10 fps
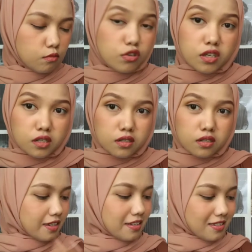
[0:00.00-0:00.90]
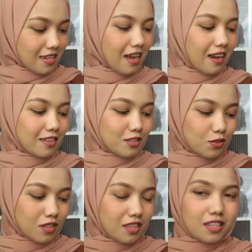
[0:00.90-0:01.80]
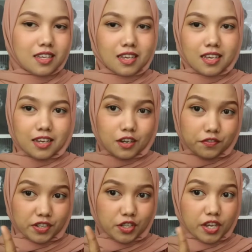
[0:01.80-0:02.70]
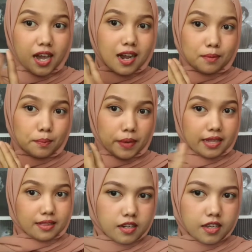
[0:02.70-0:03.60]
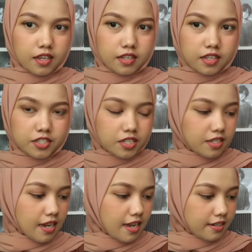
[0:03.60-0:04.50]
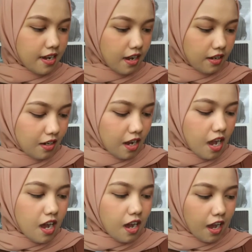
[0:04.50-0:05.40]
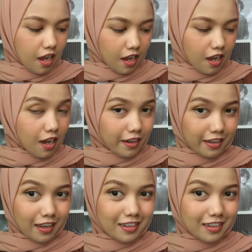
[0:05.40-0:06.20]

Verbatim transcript: mungkin kita lanjut ke video yang keempat ya ini jadi ada AAA ya